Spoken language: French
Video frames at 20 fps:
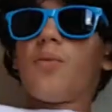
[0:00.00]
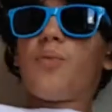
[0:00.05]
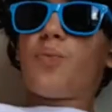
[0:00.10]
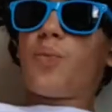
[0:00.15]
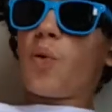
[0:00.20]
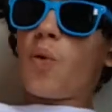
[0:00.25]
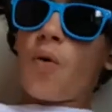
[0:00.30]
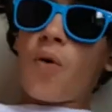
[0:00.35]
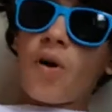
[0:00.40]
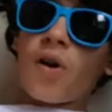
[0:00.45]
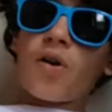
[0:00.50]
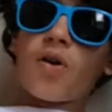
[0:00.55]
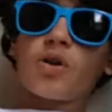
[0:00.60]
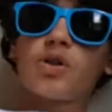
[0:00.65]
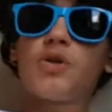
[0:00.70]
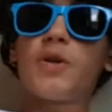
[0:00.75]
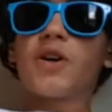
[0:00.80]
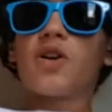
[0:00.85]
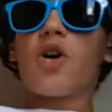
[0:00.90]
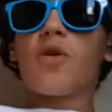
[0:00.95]
Bon, alors
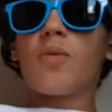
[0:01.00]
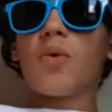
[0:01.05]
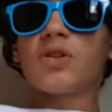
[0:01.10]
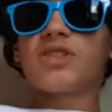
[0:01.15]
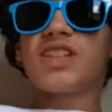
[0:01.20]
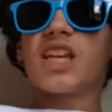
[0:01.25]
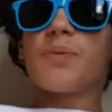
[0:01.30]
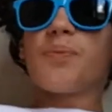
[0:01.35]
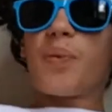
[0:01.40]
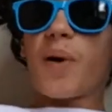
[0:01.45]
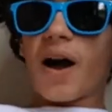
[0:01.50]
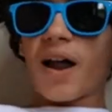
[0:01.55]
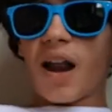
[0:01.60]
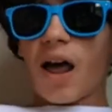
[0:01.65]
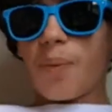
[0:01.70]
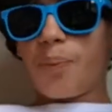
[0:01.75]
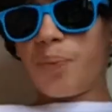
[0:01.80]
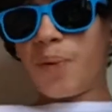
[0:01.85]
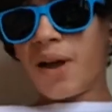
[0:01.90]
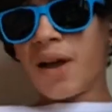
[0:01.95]
je vais commencer par
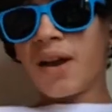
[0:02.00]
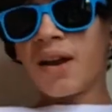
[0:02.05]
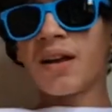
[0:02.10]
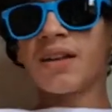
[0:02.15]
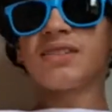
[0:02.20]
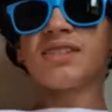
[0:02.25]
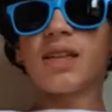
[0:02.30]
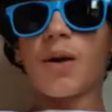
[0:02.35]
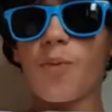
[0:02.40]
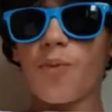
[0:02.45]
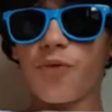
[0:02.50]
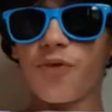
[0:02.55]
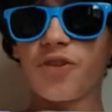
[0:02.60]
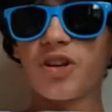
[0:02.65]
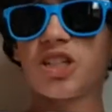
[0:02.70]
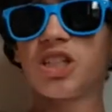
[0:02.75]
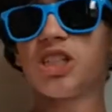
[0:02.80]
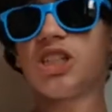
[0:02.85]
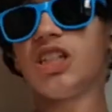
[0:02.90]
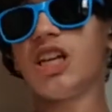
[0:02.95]
l'appel, hein, ça me
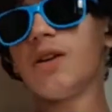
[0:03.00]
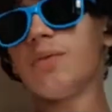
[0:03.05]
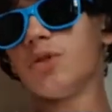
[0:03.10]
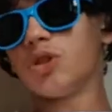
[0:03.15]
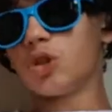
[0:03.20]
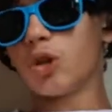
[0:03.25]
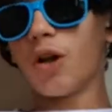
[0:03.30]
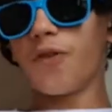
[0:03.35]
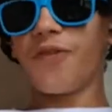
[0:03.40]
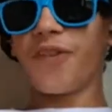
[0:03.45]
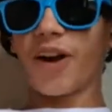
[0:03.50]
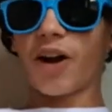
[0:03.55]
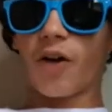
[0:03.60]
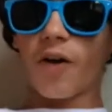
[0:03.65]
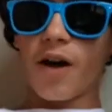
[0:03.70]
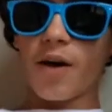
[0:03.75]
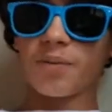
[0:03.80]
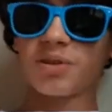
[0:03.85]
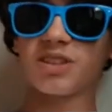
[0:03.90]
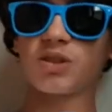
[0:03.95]
fait chier, mais je vais la faire
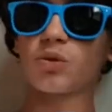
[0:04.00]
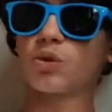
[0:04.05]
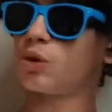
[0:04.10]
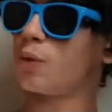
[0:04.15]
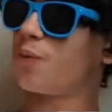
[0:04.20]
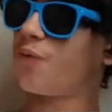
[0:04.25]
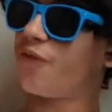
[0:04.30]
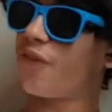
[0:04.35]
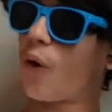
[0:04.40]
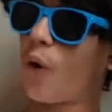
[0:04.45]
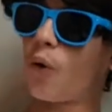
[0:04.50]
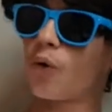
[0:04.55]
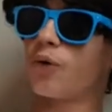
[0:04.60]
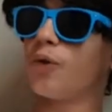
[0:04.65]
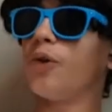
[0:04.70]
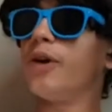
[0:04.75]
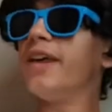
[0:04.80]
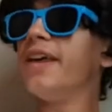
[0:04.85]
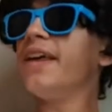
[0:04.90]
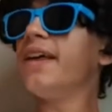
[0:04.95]
quand même, sinon je vais me faire
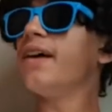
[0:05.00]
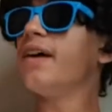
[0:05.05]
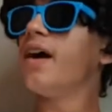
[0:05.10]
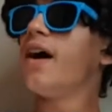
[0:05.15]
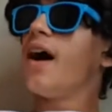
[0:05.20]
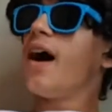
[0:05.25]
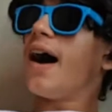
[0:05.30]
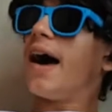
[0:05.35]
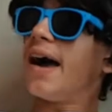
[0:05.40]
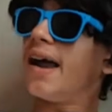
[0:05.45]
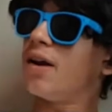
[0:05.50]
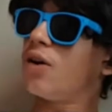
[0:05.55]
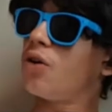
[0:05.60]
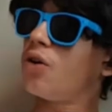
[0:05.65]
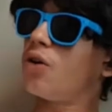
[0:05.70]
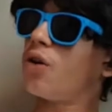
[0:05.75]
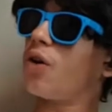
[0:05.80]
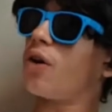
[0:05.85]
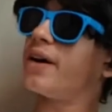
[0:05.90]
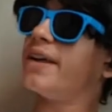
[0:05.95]
engueuler.
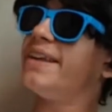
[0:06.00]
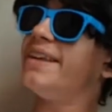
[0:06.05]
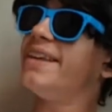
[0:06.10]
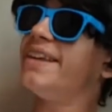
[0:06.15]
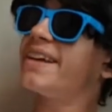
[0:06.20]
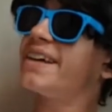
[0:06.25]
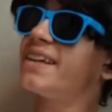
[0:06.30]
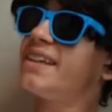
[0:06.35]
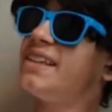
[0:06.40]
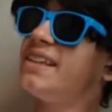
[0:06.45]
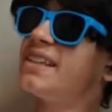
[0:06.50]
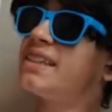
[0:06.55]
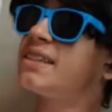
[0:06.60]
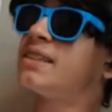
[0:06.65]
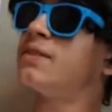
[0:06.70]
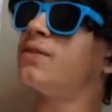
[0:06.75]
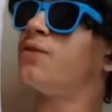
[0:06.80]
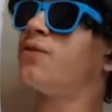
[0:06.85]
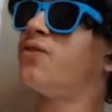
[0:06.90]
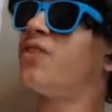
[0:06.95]
Alors,
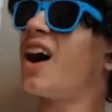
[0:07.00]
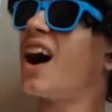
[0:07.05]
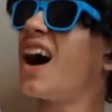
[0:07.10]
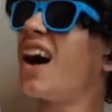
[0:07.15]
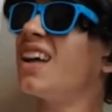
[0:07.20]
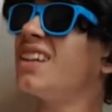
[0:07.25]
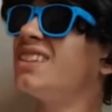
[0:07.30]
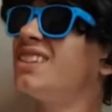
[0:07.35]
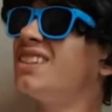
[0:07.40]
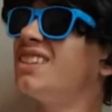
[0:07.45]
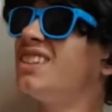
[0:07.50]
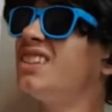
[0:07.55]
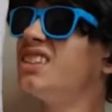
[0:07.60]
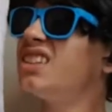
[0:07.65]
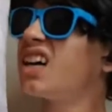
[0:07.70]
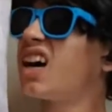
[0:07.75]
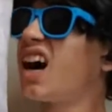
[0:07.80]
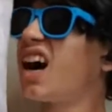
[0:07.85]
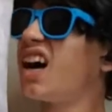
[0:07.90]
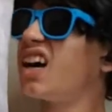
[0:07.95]
Iris
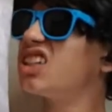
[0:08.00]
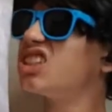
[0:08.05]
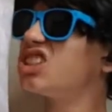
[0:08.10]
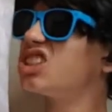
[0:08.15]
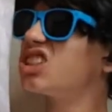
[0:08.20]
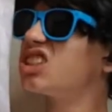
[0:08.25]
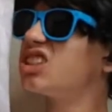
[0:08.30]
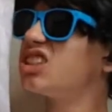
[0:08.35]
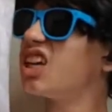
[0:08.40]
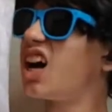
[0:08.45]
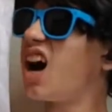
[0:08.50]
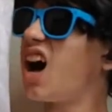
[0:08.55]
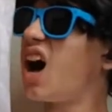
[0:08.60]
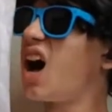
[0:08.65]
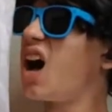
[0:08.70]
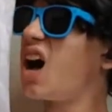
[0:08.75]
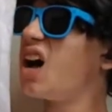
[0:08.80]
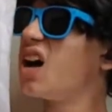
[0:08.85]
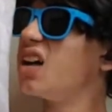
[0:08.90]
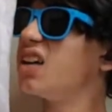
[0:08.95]

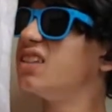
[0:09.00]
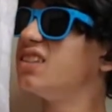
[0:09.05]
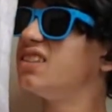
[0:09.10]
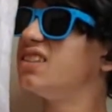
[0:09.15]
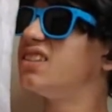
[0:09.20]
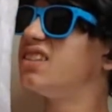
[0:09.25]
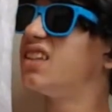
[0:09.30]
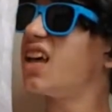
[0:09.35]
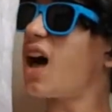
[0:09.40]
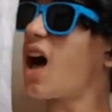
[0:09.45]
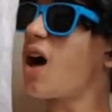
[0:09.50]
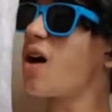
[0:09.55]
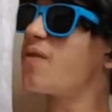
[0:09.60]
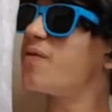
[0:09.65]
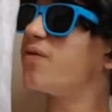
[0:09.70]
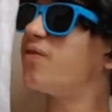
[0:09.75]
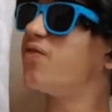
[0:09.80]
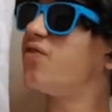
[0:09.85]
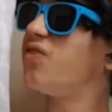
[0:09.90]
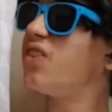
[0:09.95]
Vadirashka
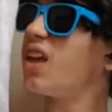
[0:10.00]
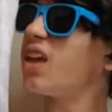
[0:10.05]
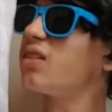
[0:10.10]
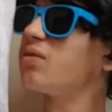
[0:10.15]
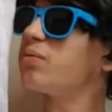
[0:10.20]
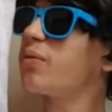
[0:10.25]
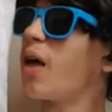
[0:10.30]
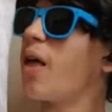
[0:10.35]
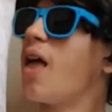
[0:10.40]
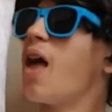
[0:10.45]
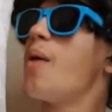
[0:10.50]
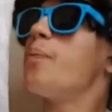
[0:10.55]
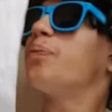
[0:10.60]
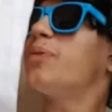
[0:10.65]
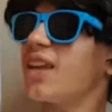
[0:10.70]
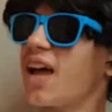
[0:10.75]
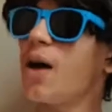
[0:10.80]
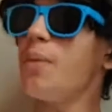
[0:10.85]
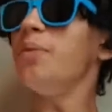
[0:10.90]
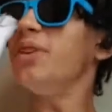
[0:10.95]
David...
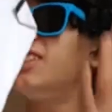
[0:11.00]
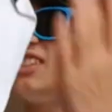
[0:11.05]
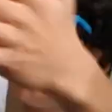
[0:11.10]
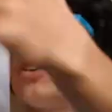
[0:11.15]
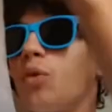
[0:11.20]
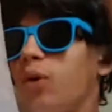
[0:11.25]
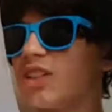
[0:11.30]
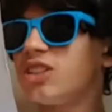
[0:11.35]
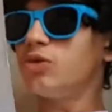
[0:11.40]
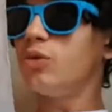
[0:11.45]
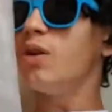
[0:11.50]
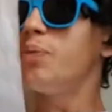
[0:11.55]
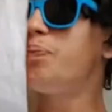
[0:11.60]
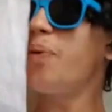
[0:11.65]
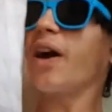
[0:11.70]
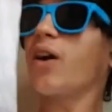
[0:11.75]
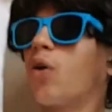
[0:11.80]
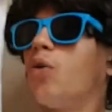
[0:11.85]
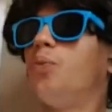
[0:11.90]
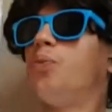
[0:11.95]
Putain, mais c'est quoi ce
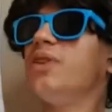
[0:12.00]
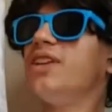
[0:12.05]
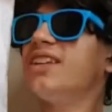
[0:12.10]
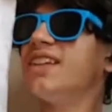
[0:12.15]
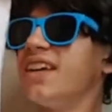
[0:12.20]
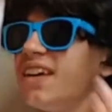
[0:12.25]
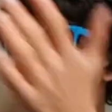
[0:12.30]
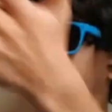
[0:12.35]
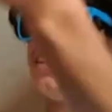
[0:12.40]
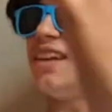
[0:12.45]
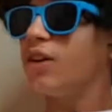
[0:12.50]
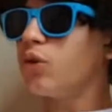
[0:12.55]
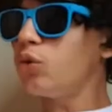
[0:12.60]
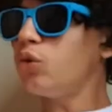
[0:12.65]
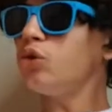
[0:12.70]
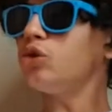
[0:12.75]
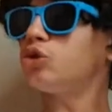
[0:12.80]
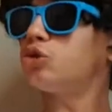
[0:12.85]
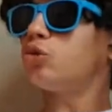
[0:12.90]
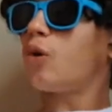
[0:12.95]
hyper compliqué T'es
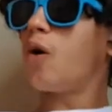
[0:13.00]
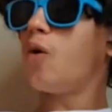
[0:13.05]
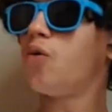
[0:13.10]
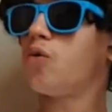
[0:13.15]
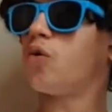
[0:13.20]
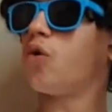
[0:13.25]
russe toi ou